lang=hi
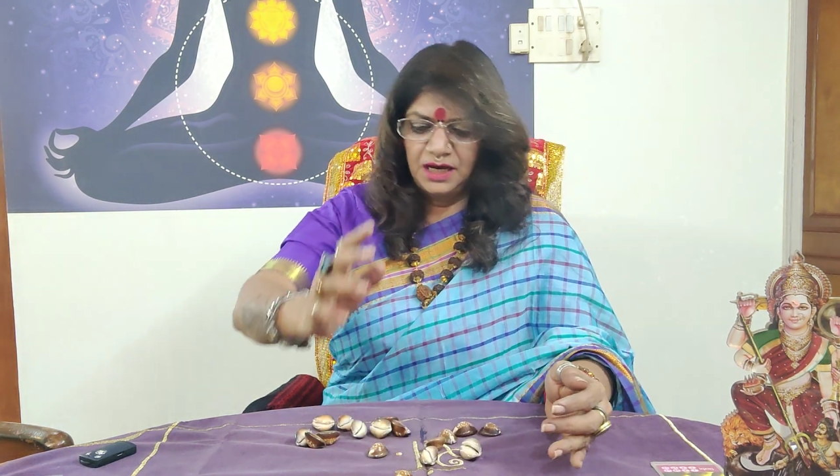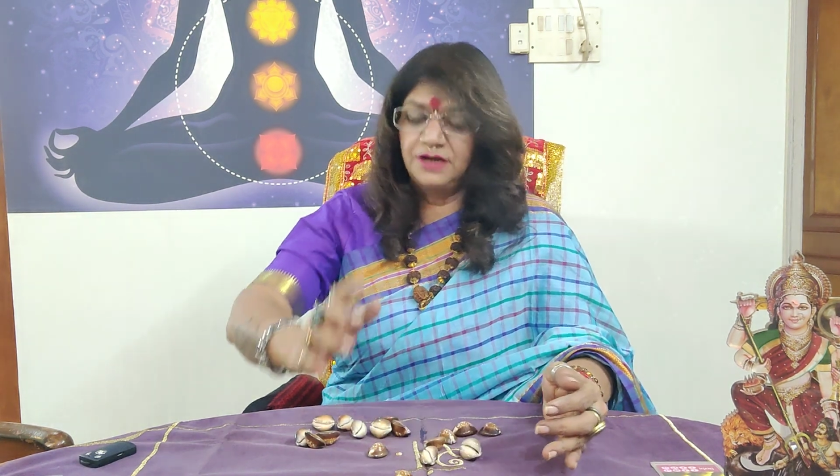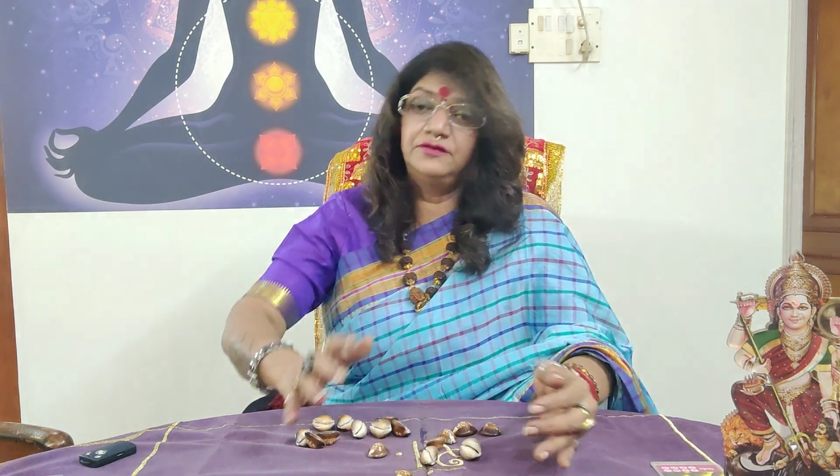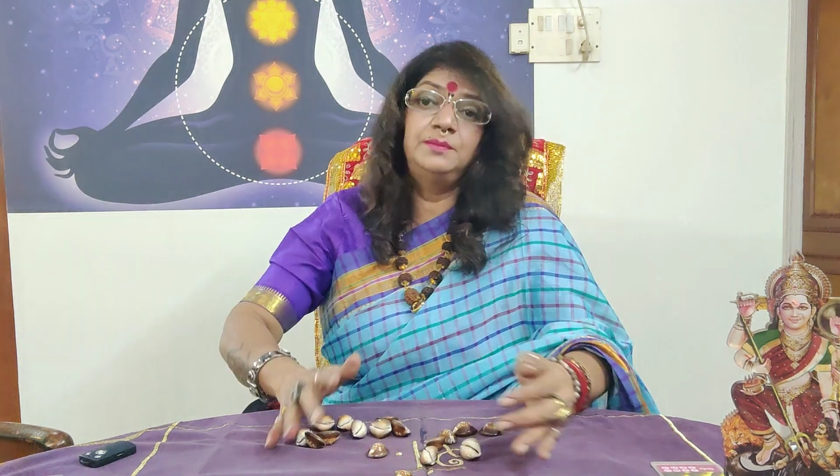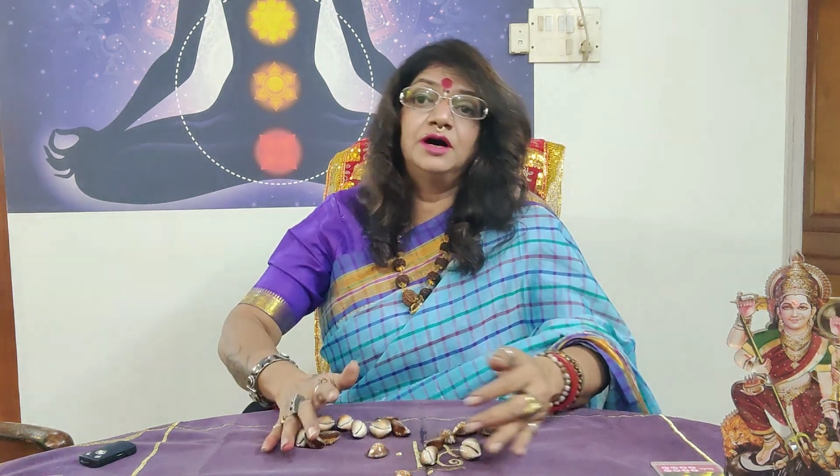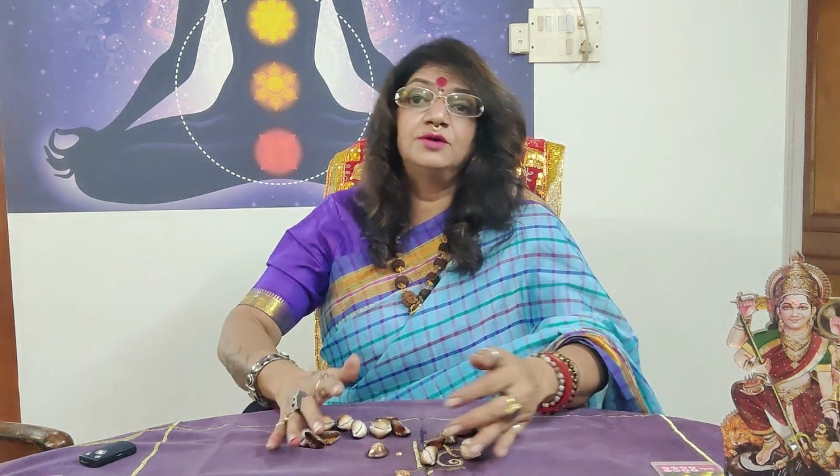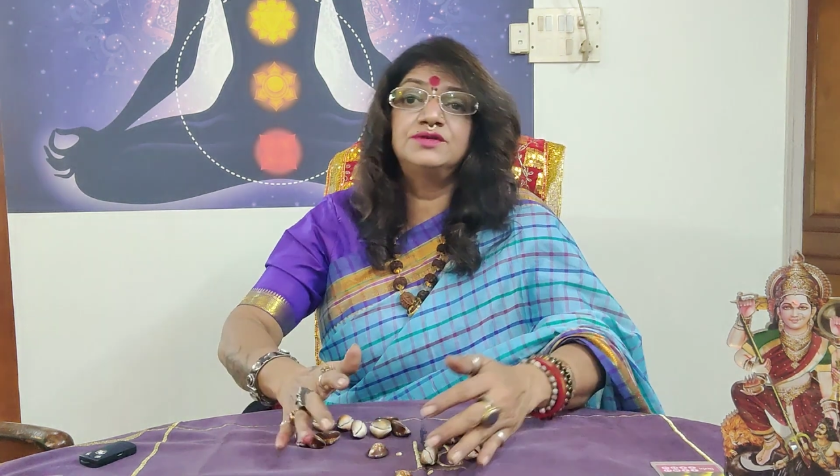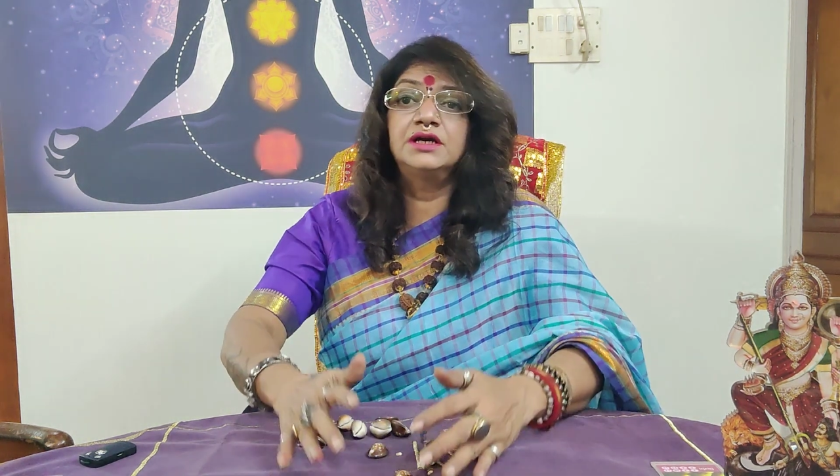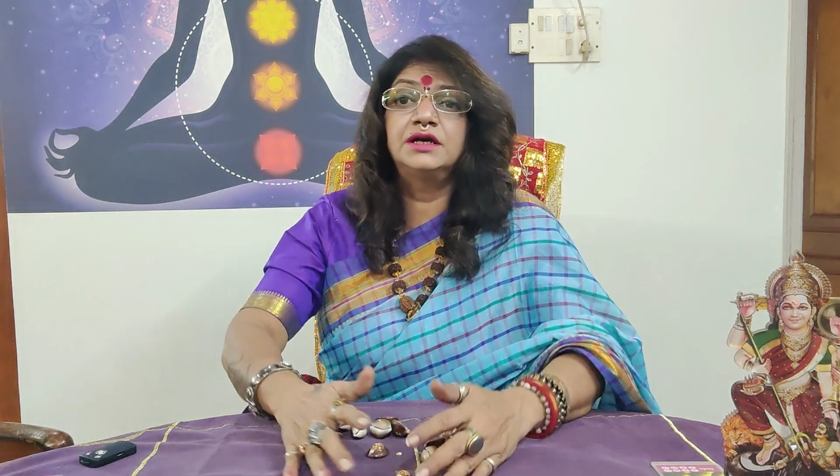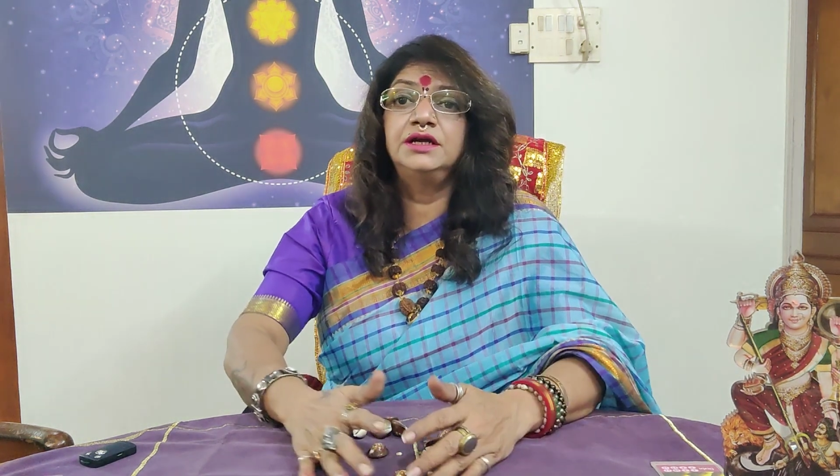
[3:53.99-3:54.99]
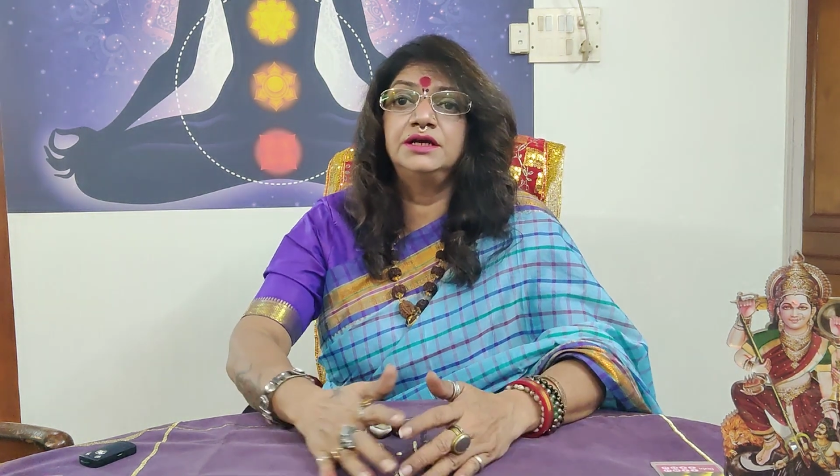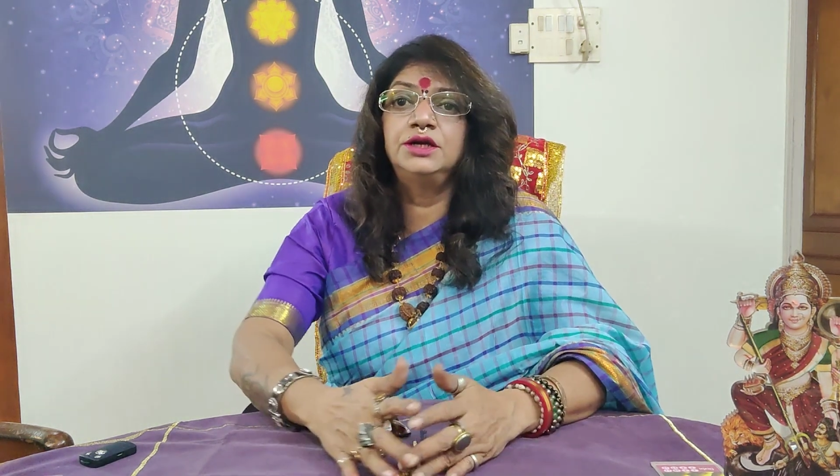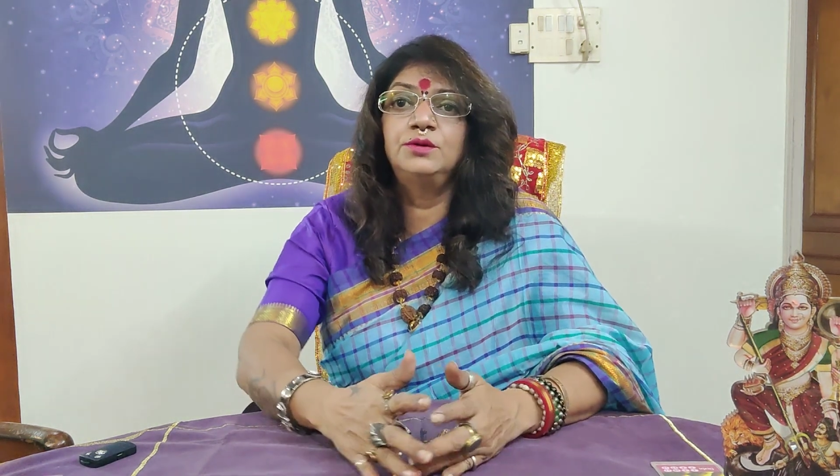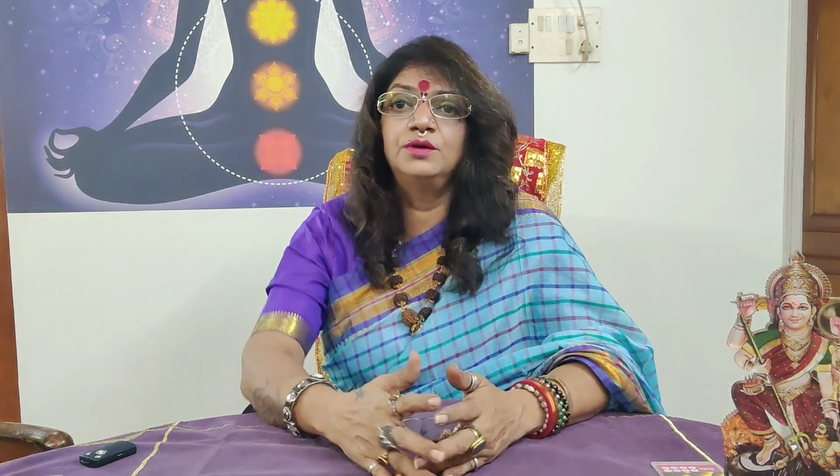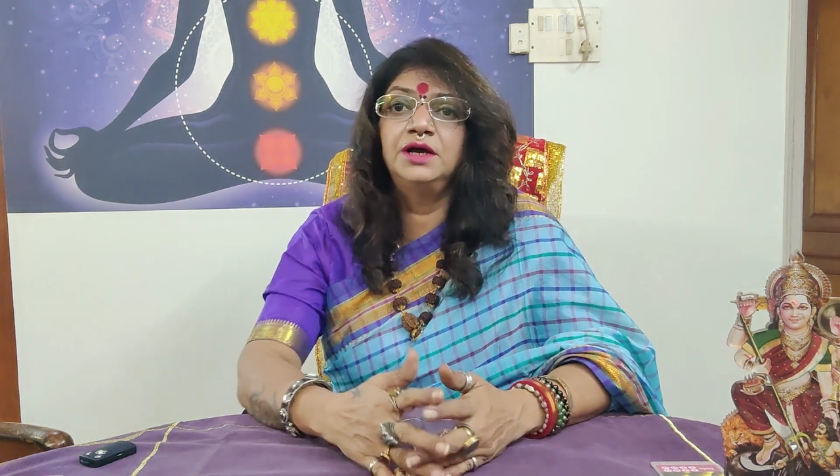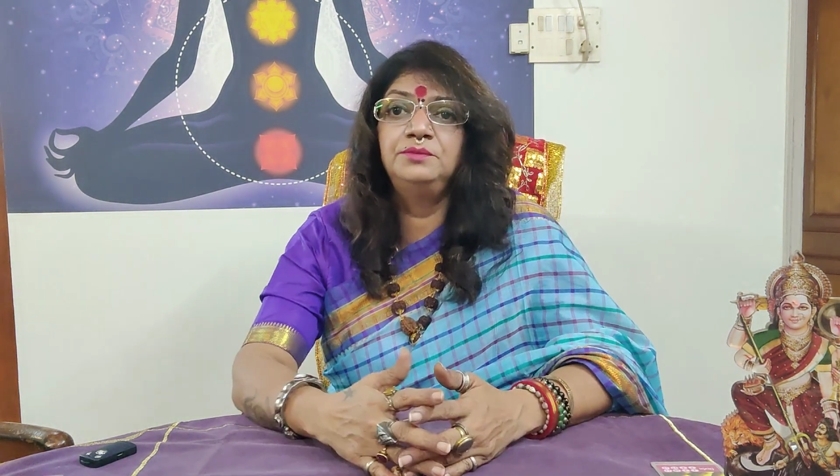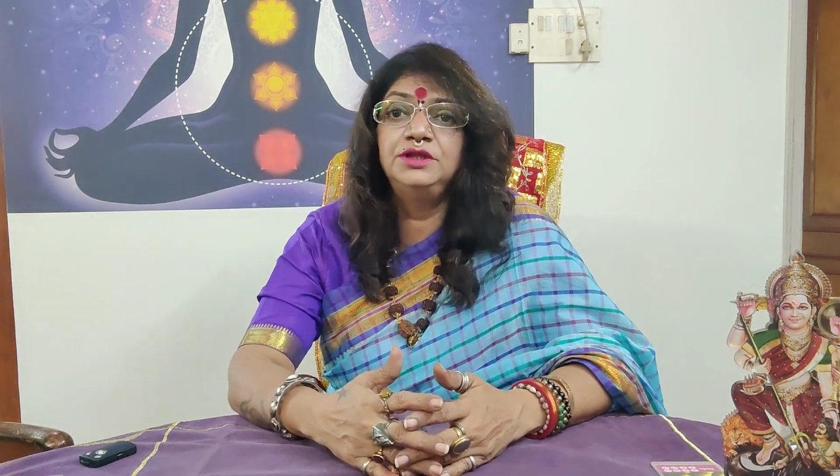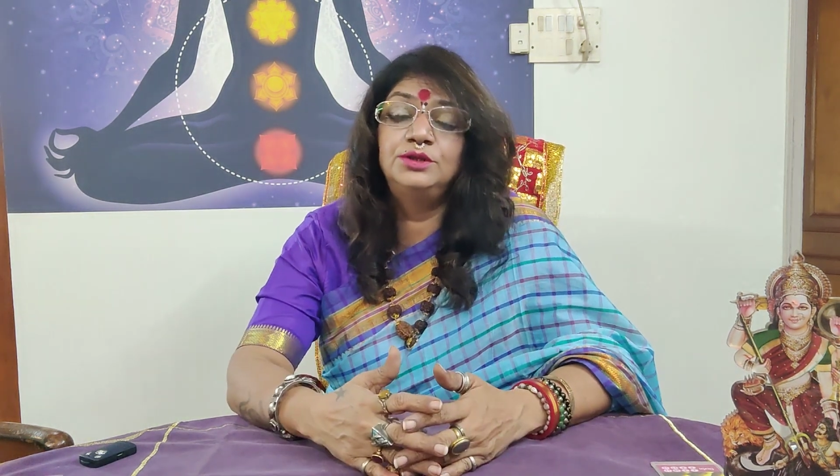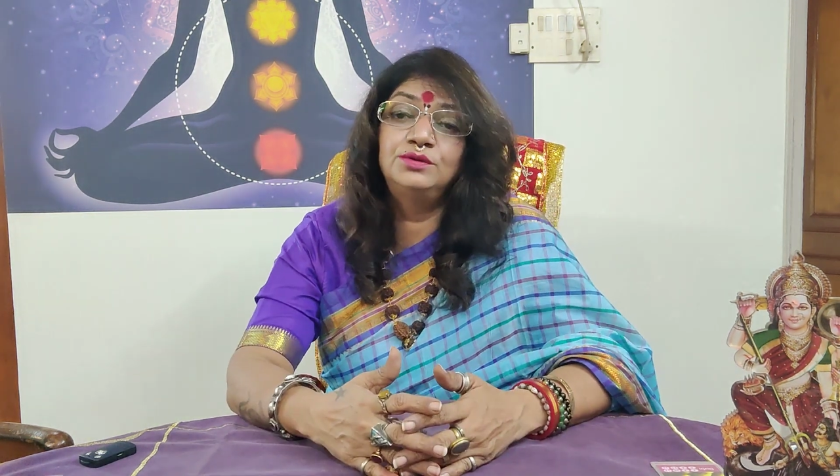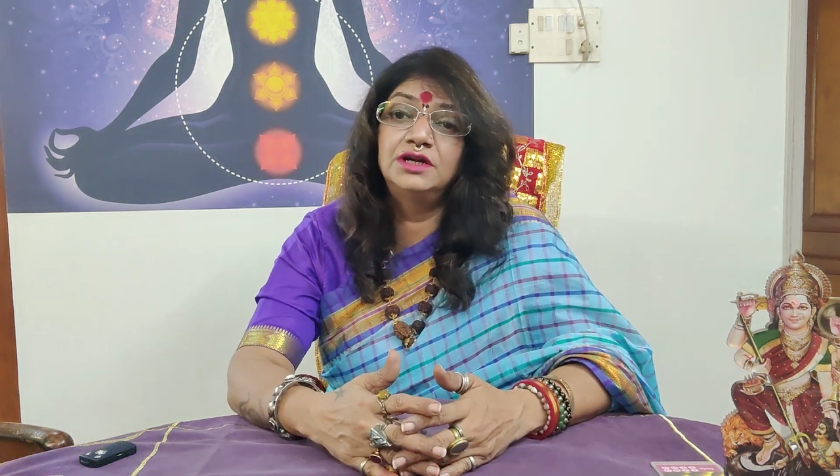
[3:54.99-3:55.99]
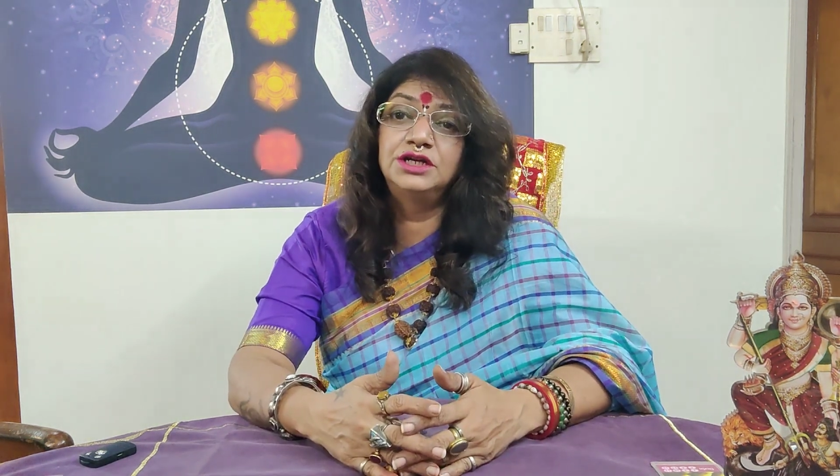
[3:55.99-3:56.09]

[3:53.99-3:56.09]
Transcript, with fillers: बारहवें भाव से कनेक्टेड हो रहा है मिथुन